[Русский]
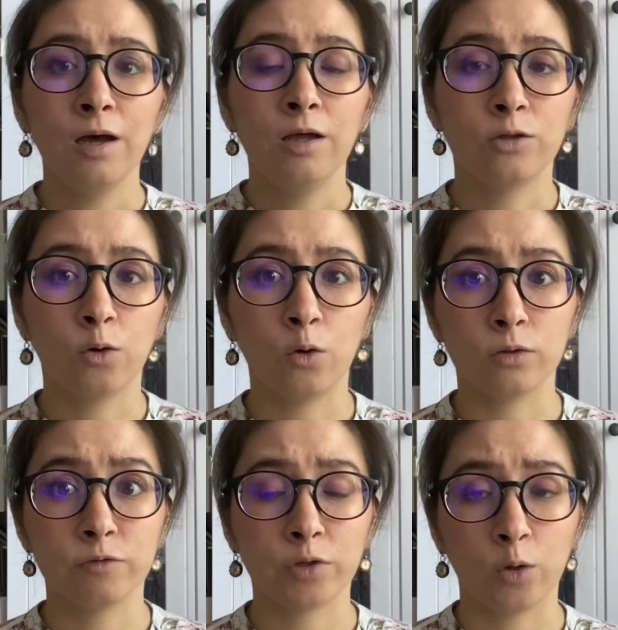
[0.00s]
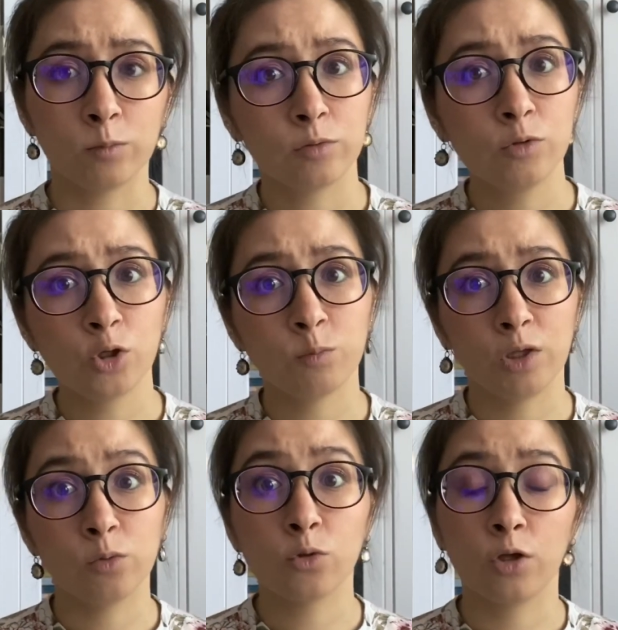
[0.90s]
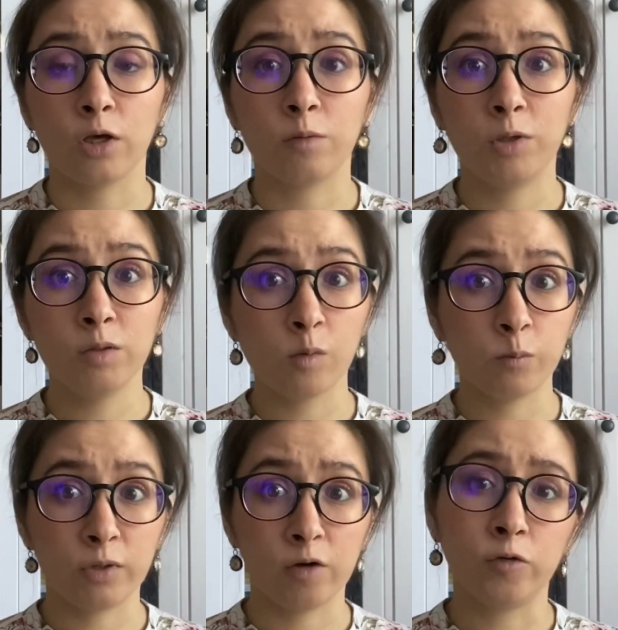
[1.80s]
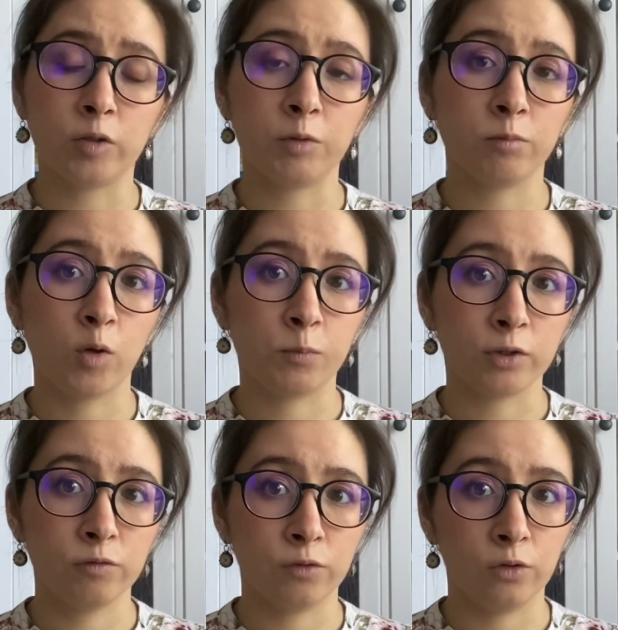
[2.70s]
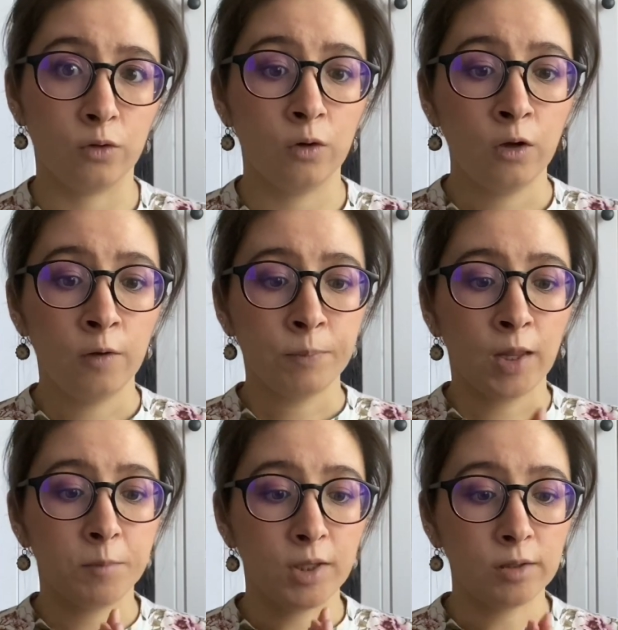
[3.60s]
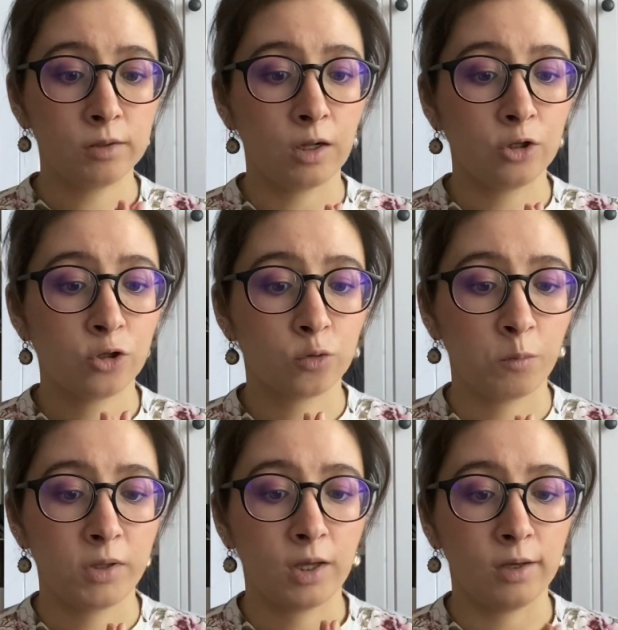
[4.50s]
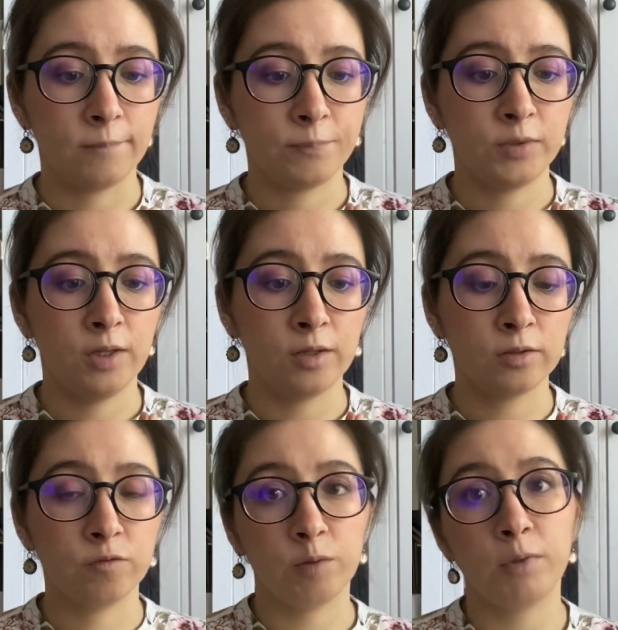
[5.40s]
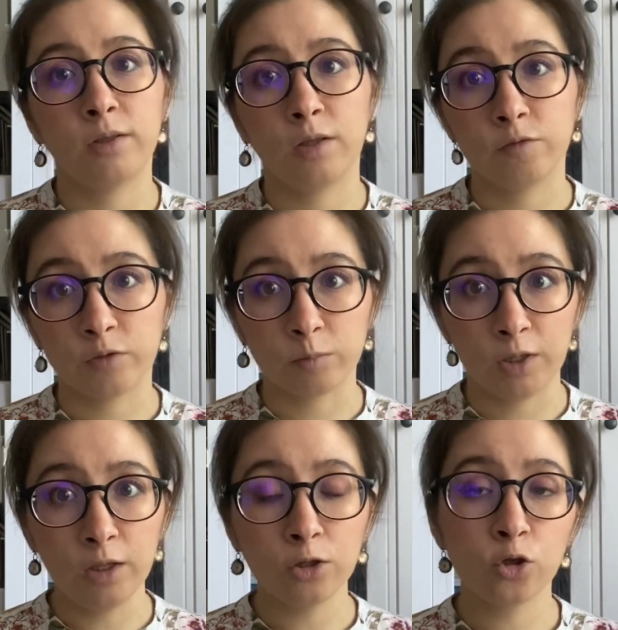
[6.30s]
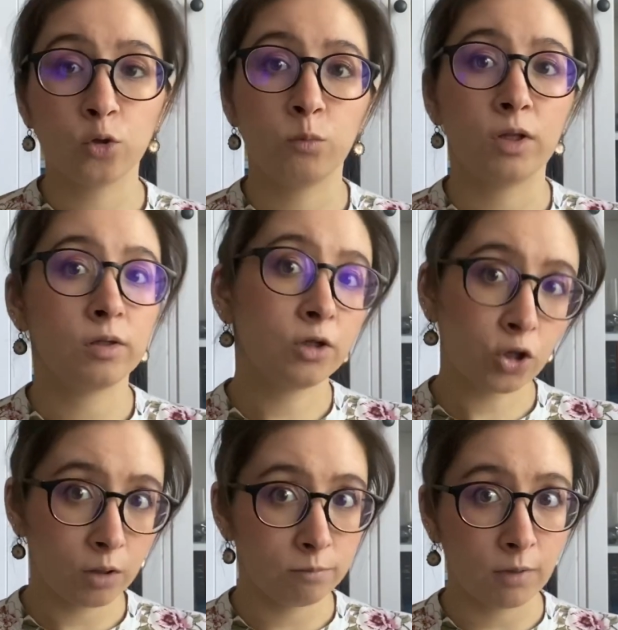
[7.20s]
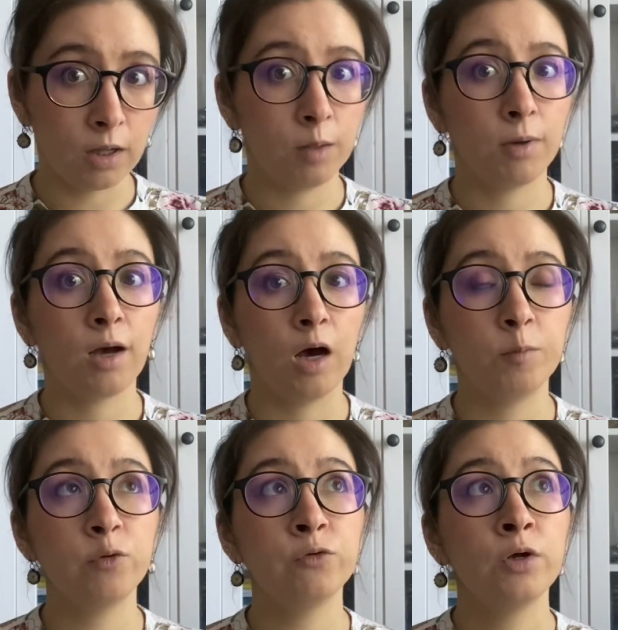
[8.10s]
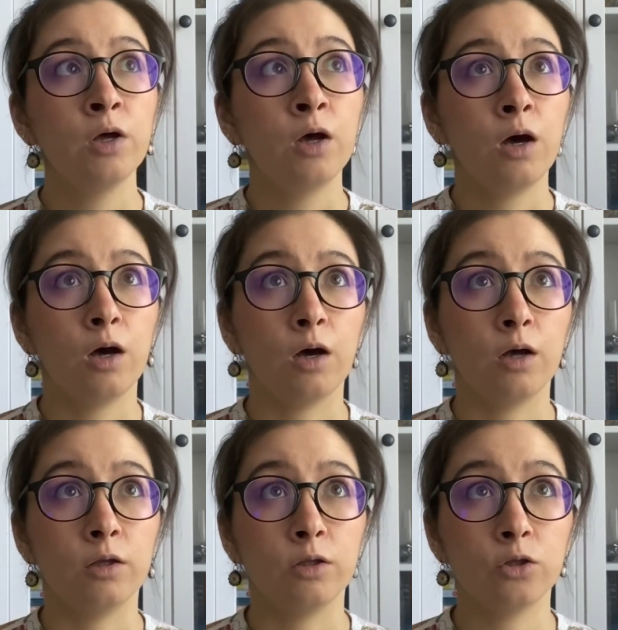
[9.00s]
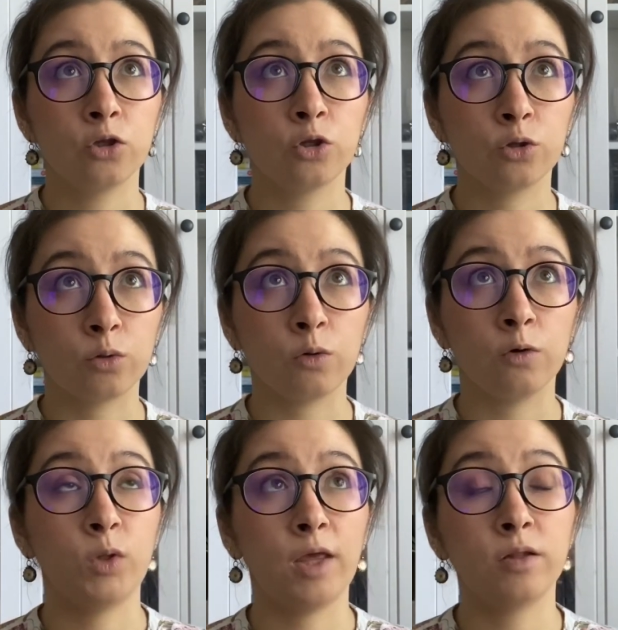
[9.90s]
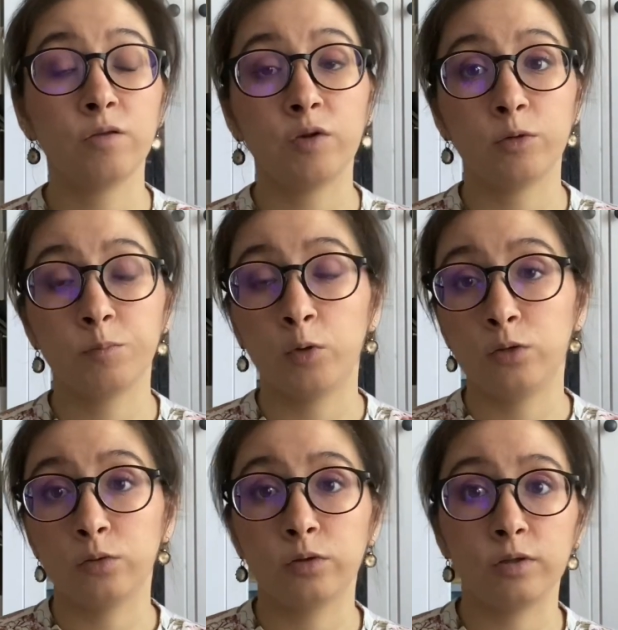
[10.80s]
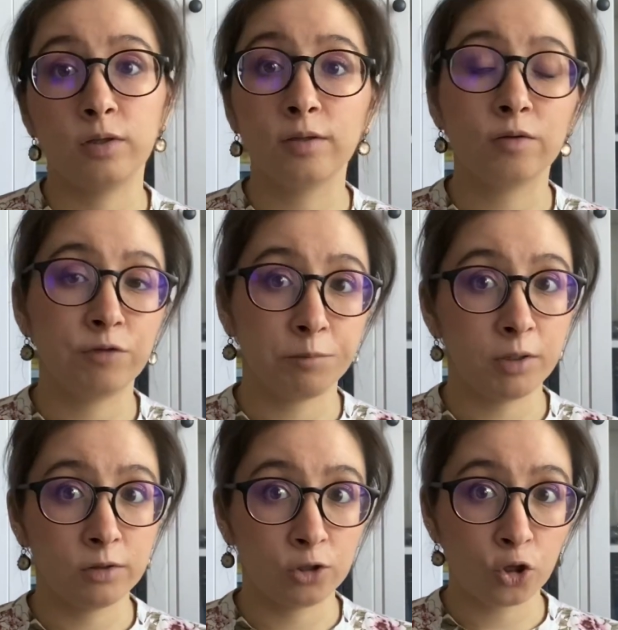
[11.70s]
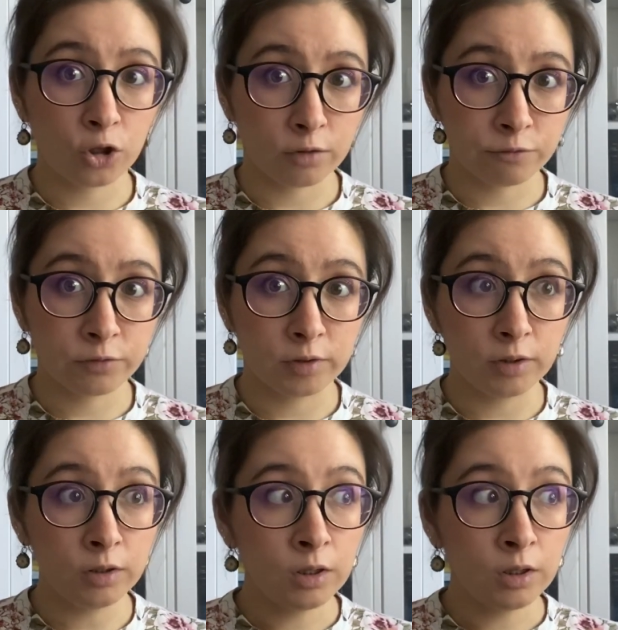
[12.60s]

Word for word: то в таком случае мне нужно как минимум переоформить мое портфолио. Мне сказали, что у меня несовременное оформление, что у меня слишком мало макапов, а, и что у меня не используются несовременные шрифты,